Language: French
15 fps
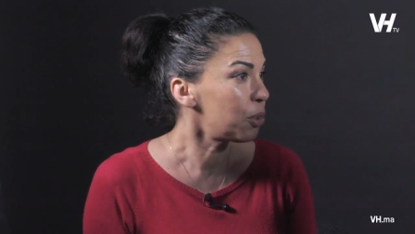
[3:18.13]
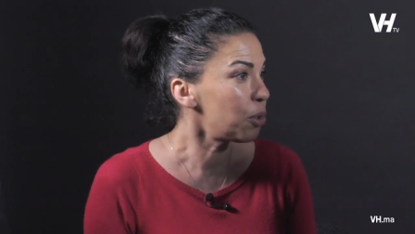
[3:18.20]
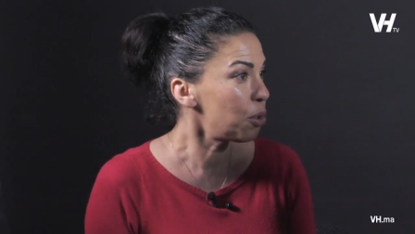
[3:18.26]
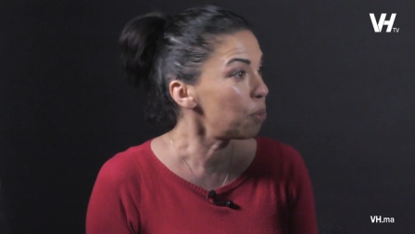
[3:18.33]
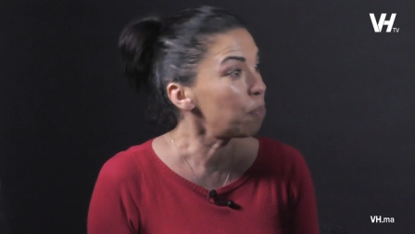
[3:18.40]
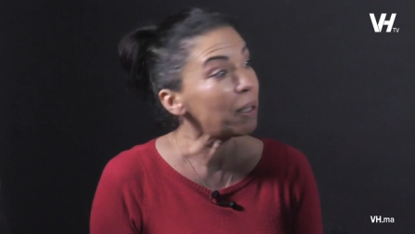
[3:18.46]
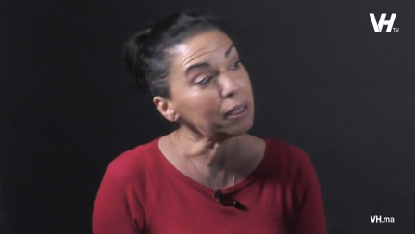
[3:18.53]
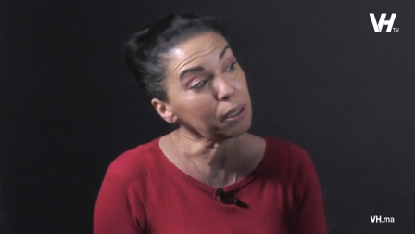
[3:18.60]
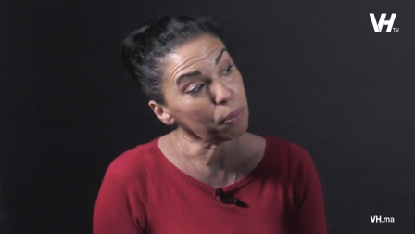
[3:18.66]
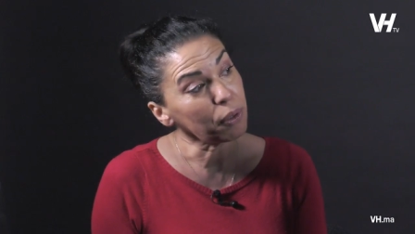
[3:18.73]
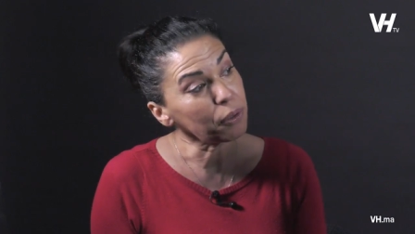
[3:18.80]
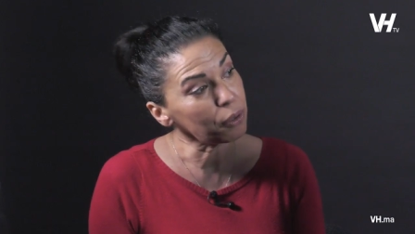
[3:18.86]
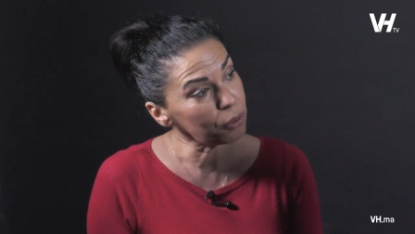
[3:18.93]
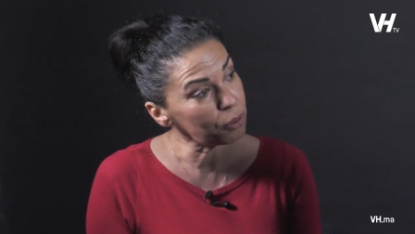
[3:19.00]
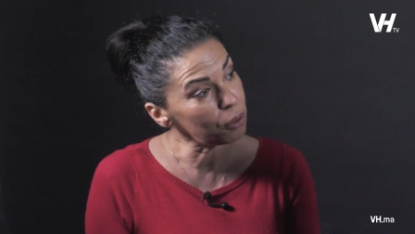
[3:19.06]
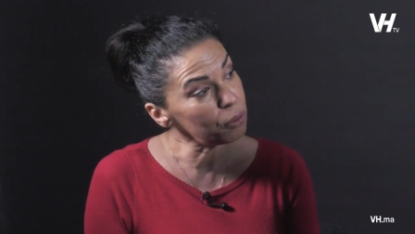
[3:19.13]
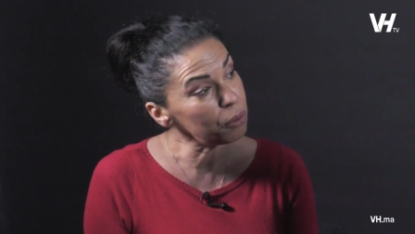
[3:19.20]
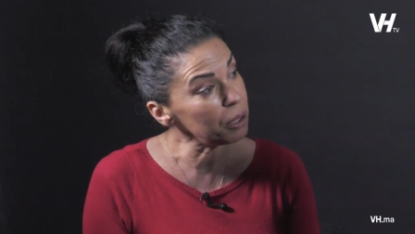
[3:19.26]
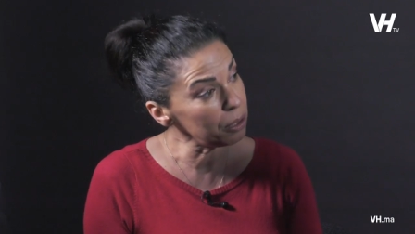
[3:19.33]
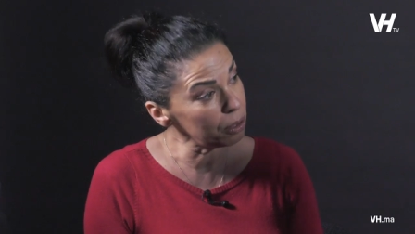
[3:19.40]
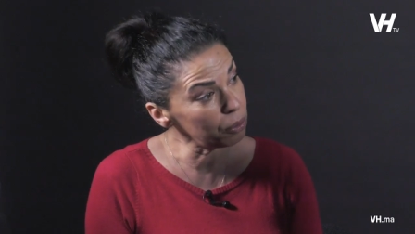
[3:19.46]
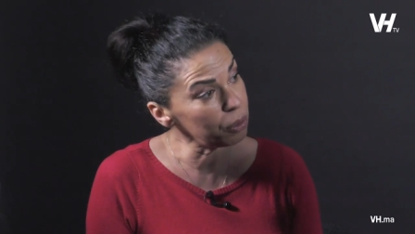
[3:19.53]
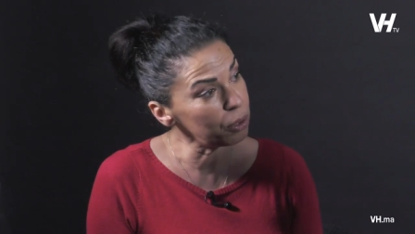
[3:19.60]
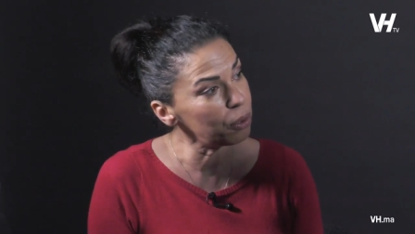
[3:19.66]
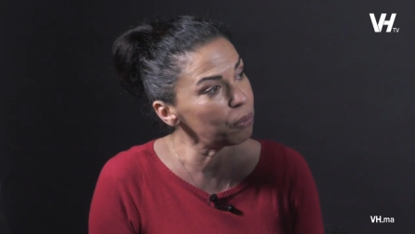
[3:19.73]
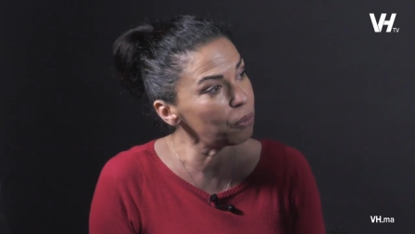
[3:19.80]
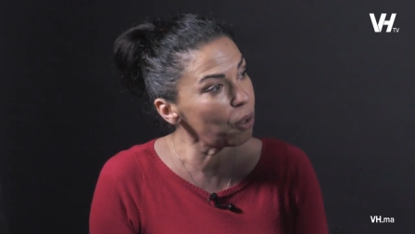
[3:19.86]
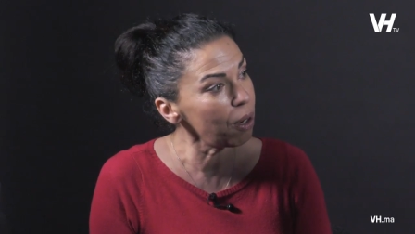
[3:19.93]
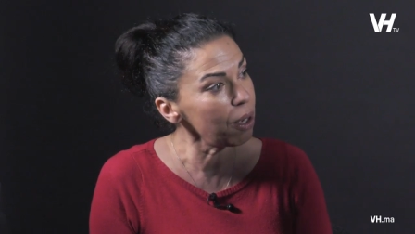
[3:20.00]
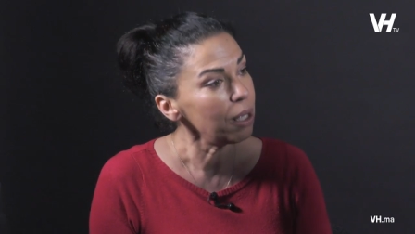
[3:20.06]
Je ne suis pas dépendante de lui, ni lui de
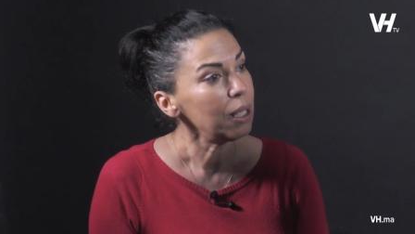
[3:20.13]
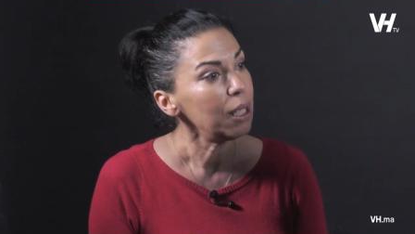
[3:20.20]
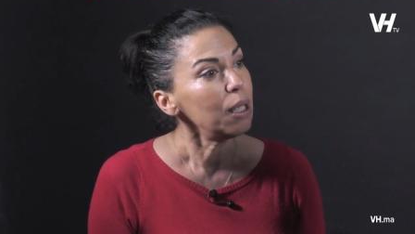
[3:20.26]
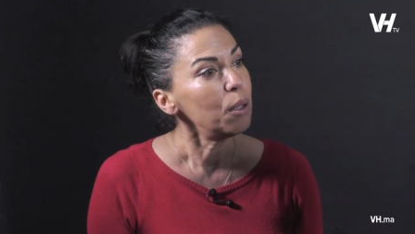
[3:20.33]
moi,